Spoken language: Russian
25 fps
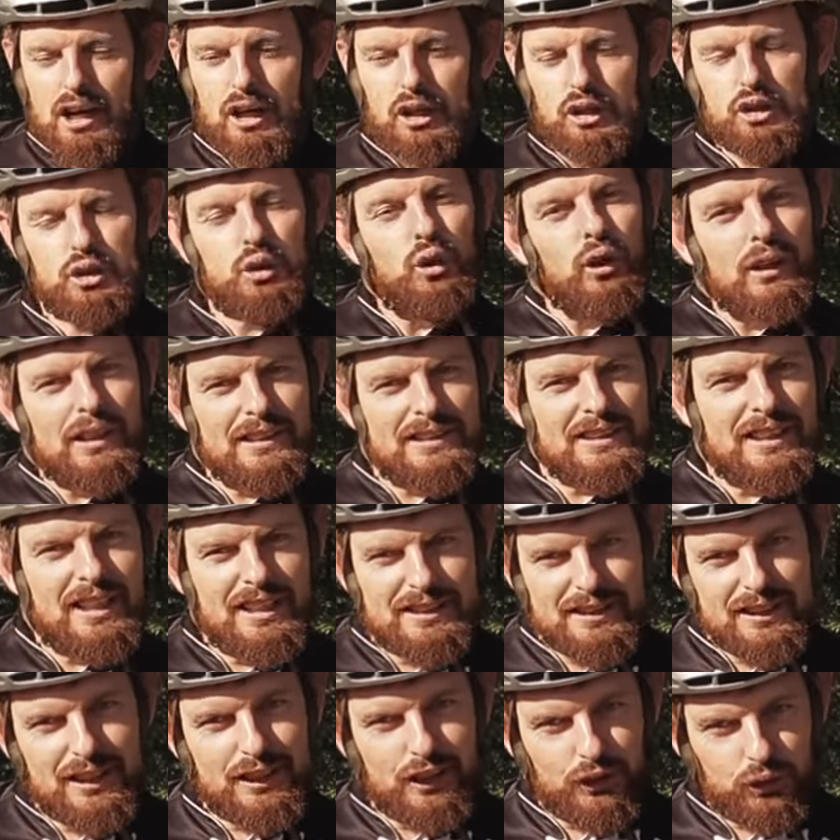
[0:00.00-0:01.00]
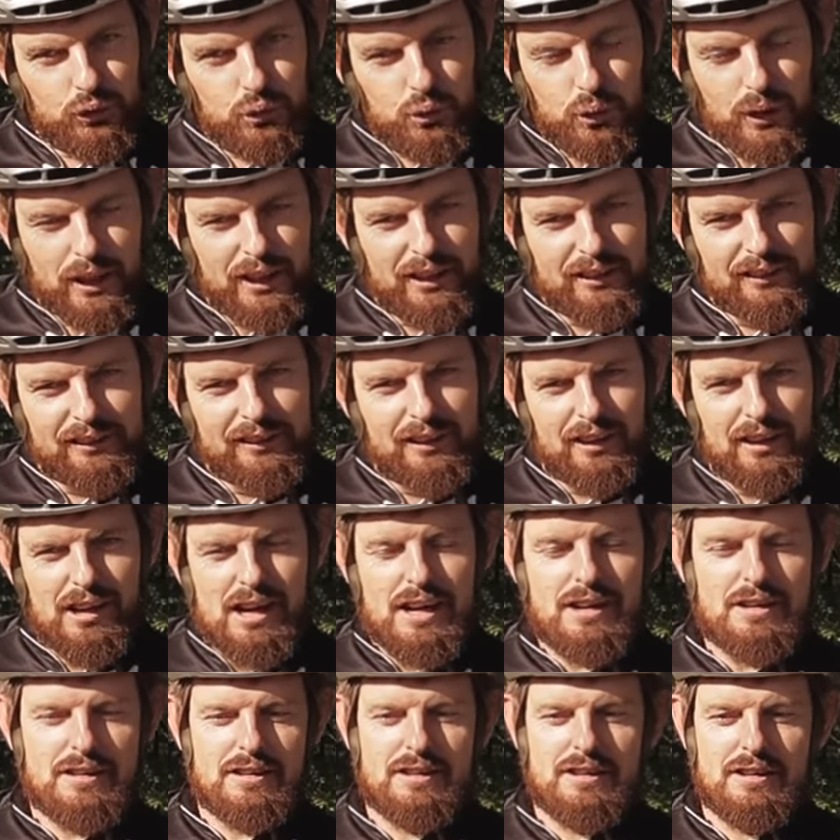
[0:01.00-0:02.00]
Что касается конкурента
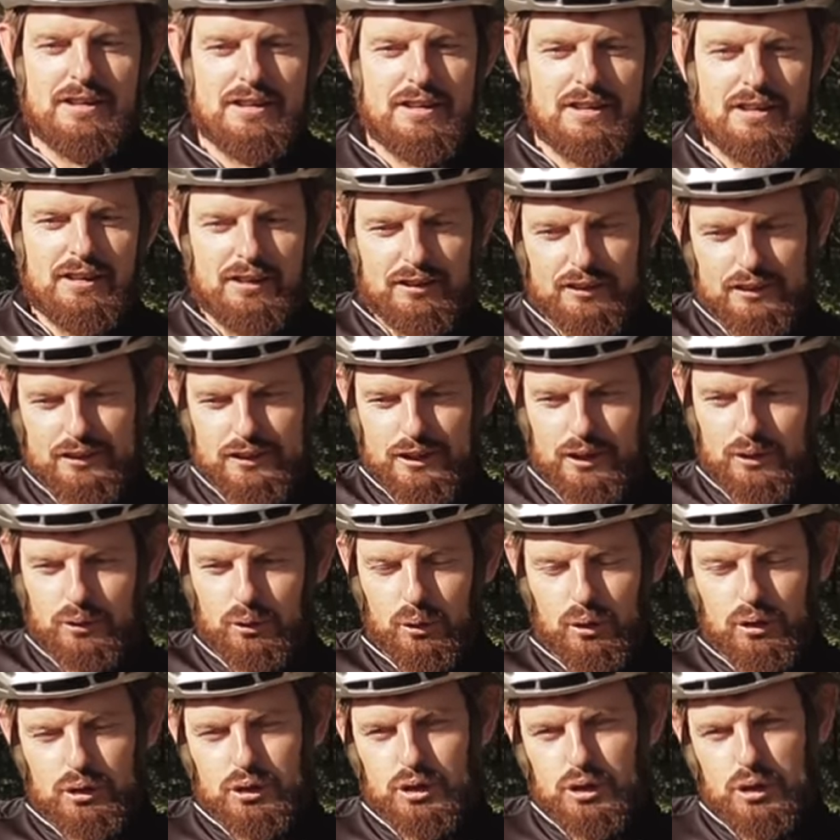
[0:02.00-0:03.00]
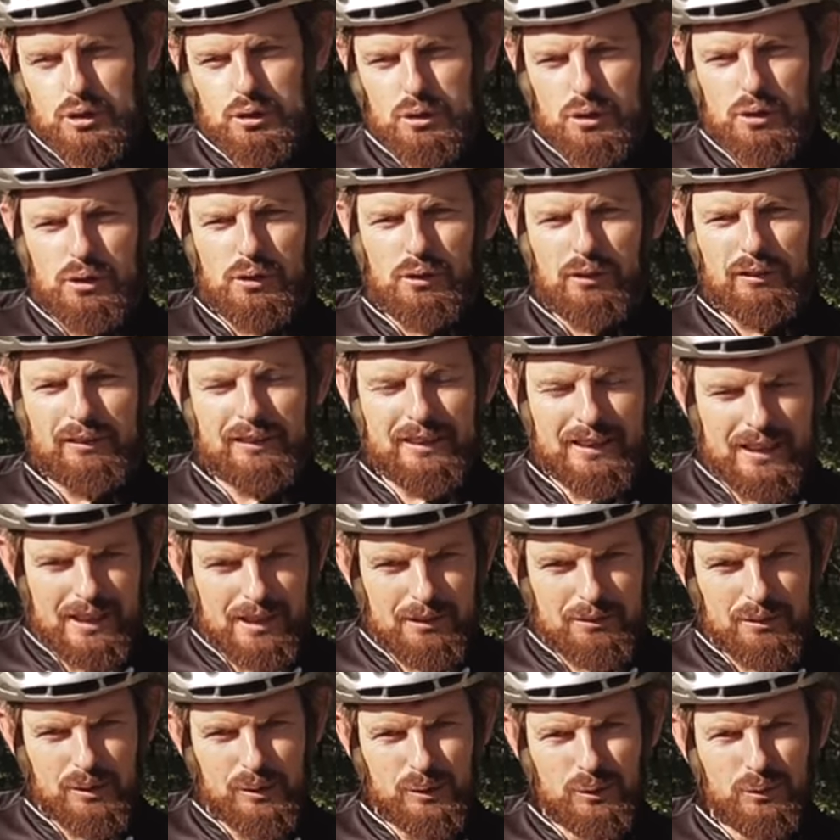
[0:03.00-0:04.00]
а, циклончику
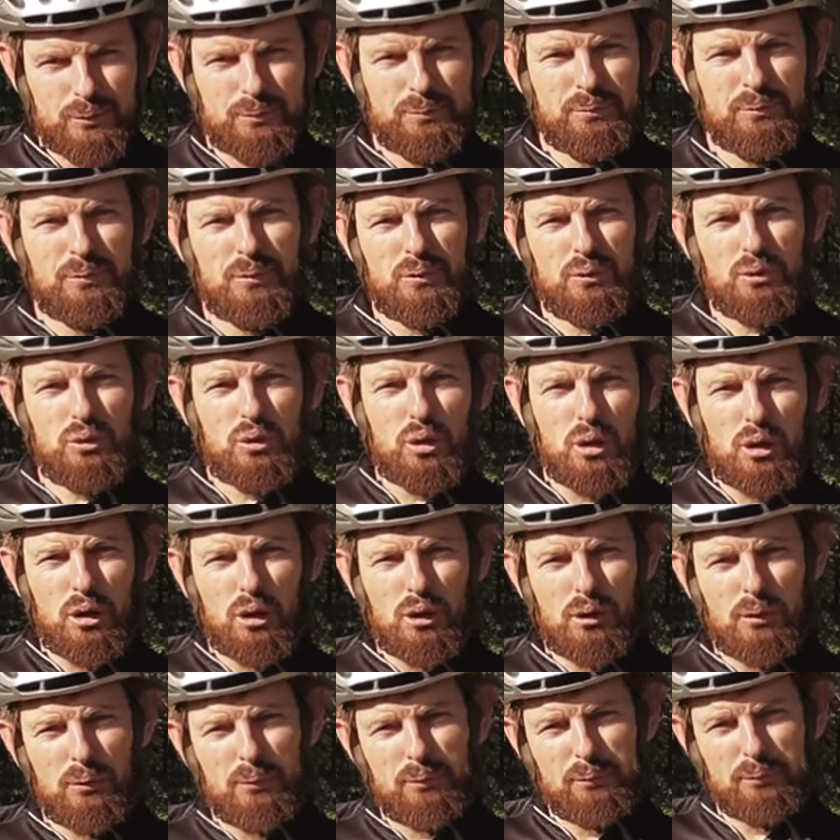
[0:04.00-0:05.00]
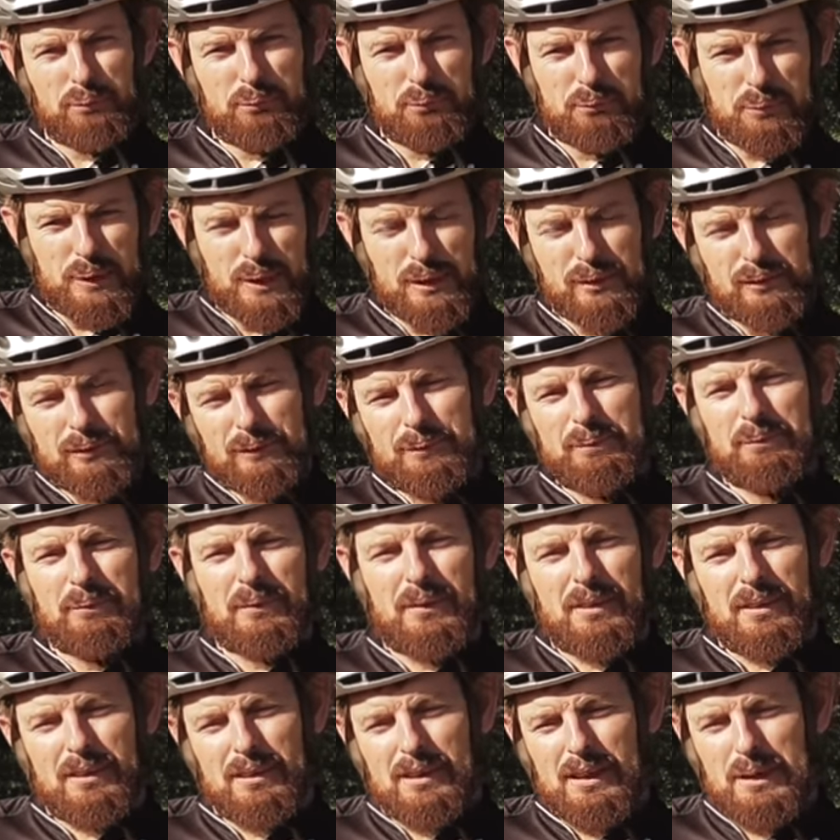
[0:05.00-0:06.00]
Гревелу, то был
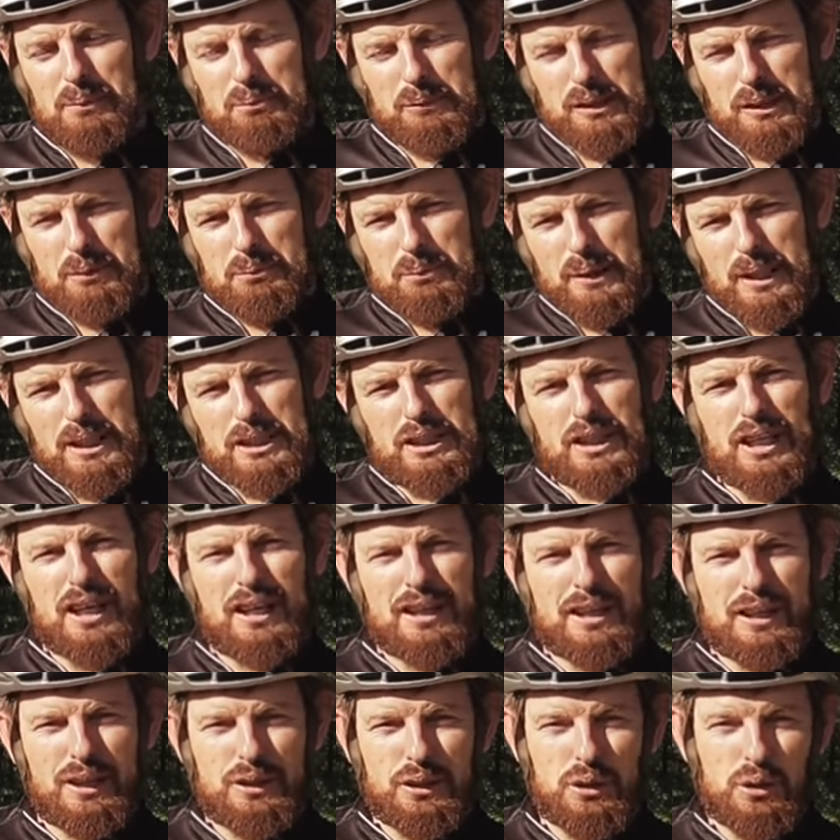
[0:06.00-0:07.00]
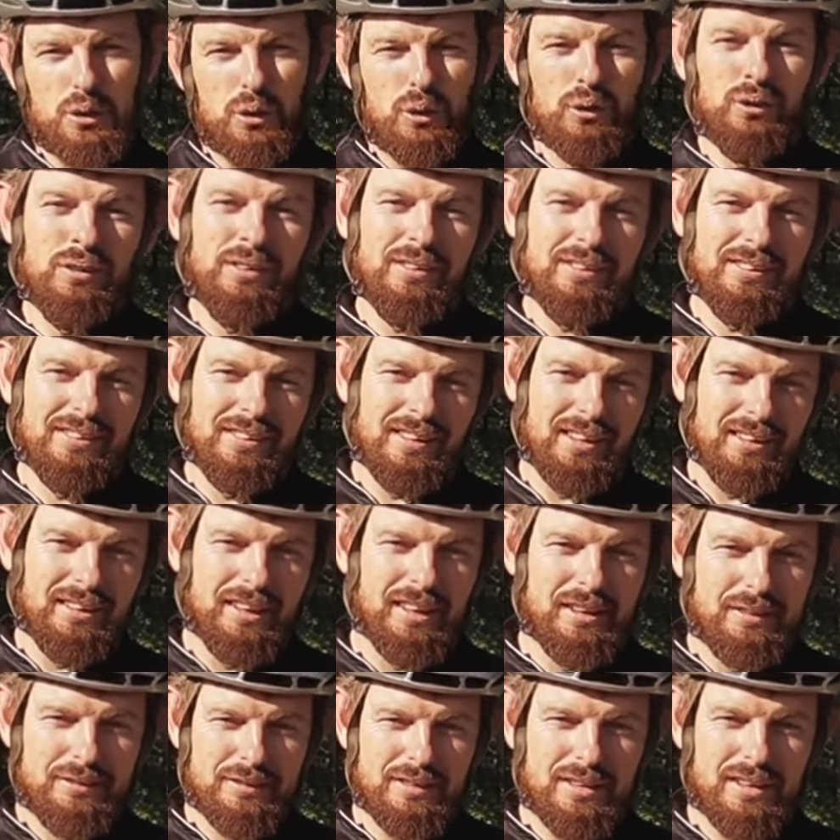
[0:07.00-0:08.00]
МТБшка Каньон на
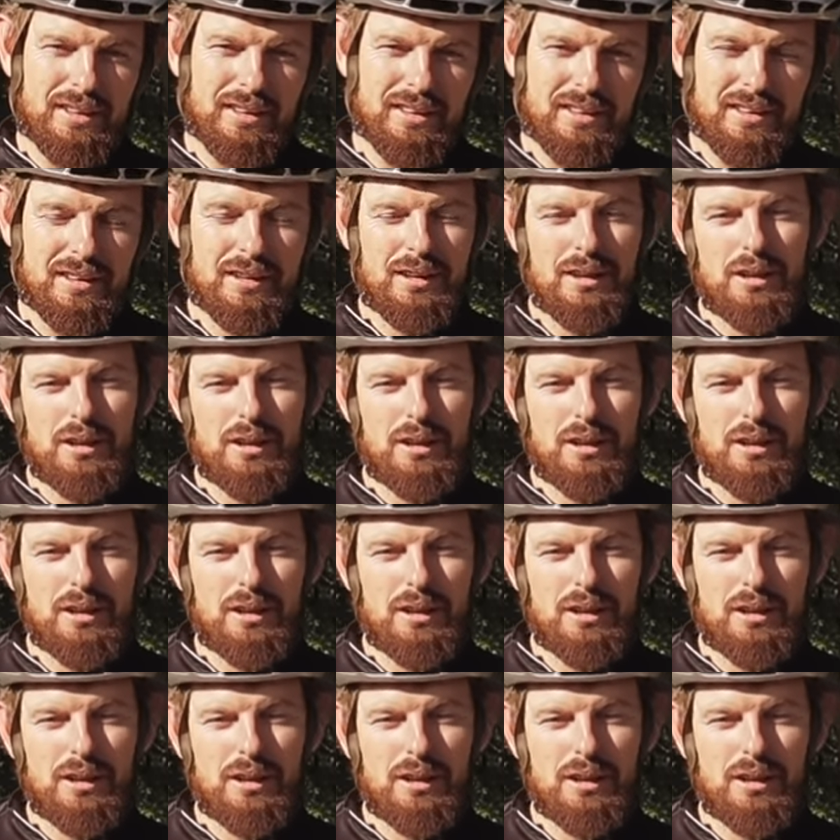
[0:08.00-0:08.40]
лефте.